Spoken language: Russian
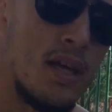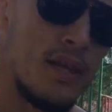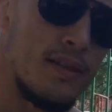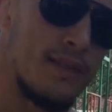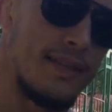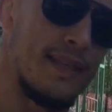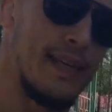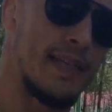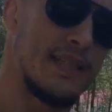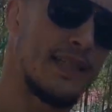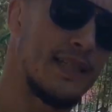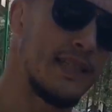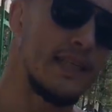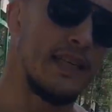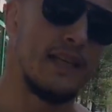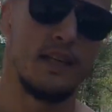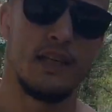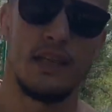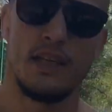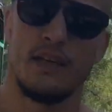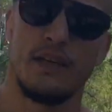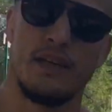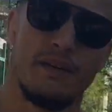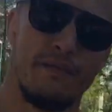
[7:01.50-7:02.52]
Здесь
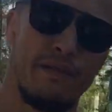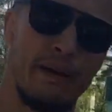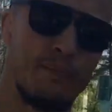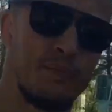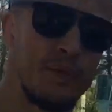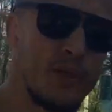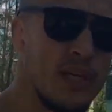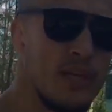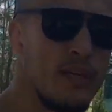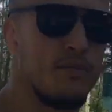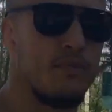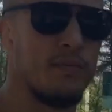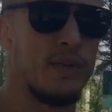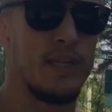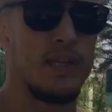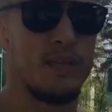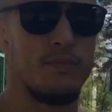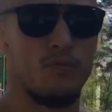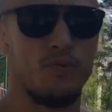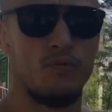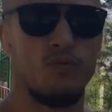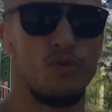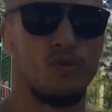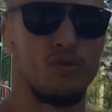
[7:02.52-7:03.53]
силы вообще и
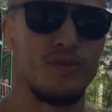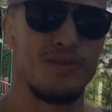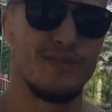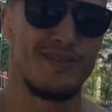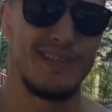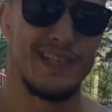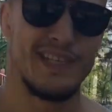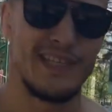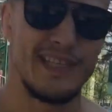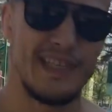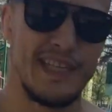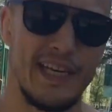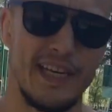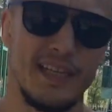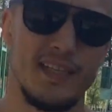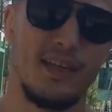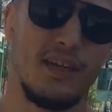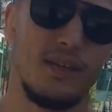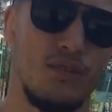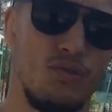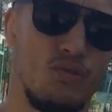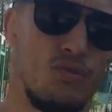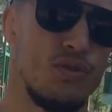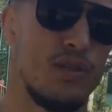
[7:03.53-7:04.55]
минимум нужны, здесь
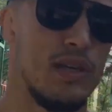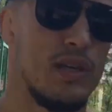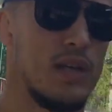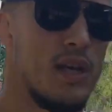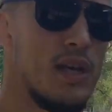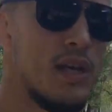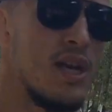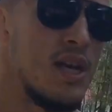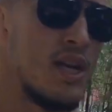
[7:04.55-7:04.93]
техника нужна.